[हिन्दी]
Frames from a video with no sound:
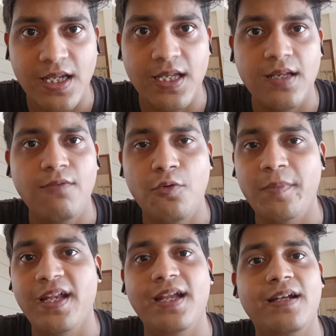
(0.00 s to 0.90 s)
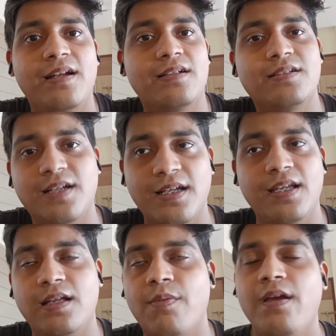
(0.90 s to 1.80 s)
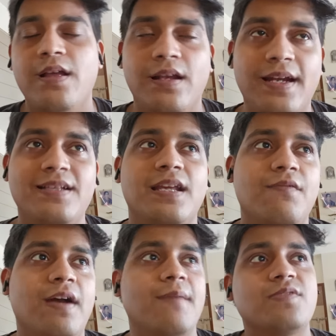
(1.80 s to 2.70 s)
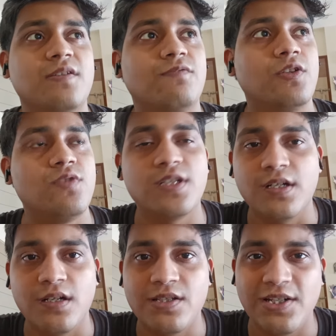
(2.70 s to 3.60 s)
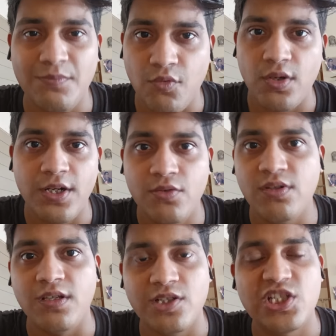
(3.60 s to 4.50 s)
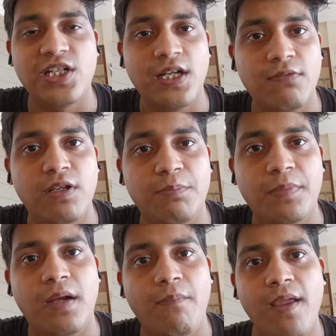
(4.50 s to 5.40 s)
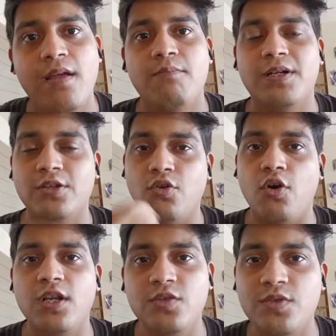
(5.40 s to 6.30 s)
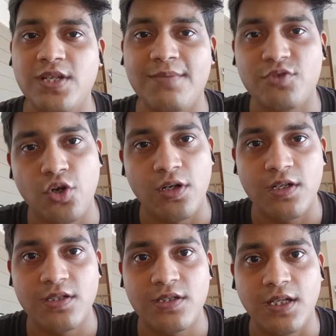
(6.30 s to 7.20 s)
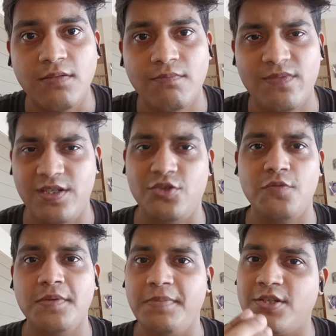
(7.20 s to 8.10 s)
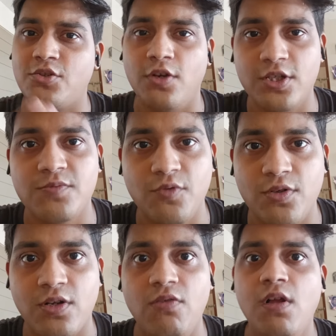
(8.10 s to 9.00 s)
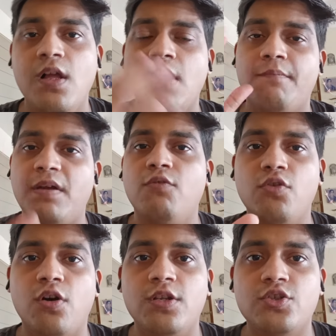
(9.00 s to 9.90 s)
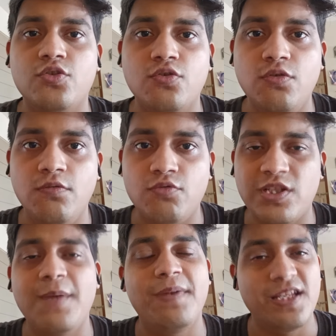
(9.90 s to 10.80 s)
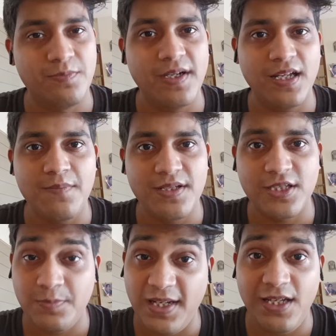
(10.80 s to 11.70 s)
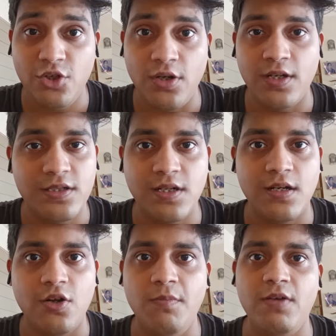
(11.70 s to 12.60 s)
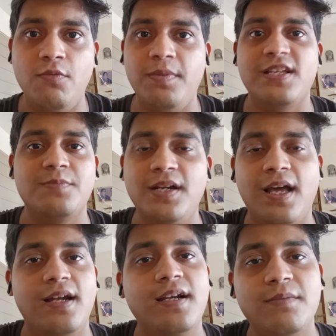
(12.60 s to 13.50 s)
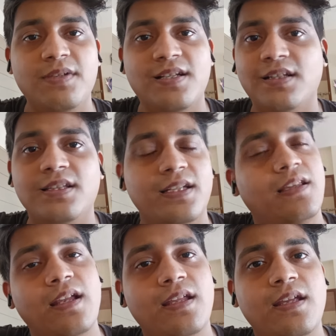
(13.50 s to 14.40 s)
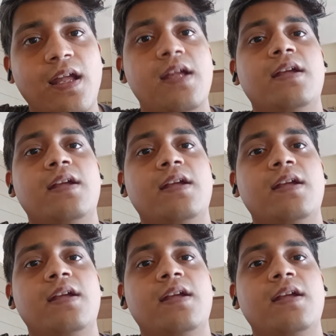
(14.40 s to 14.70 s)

रही है वो मेरे इंटरेस्ट का नहीं है लेट्स से इफ़ आई एम समन हु इज़ इंटरेस्टेड मोर इन टू रिसर्च एंड डेवलपमेंट बट द कॉलेज विच आई एम शॉर्ट लिस्टिंग जिसको मैं बेस्ट कॉलेज बोल रहा हूँ मैं वो कॉलेज को उसके प्लेसमेंट के बेसिस पे ही शॉर्ट लिस्ट कर रहा हूँ बट वो प्लेसमेंट आर एंड टी में ज़्यादा देता नहीं है